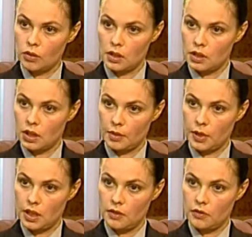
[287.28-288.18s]
кодекса
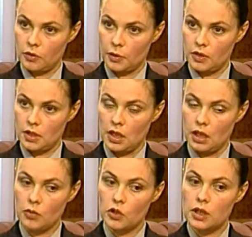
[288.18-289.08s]
корпоративного
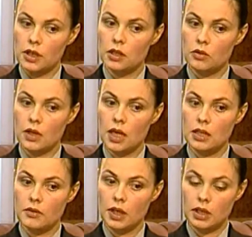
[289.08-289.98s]
поведения? И может ли
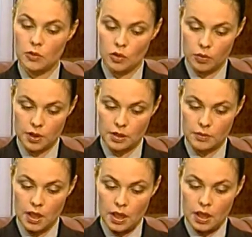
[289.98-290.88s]
государство каким-то образом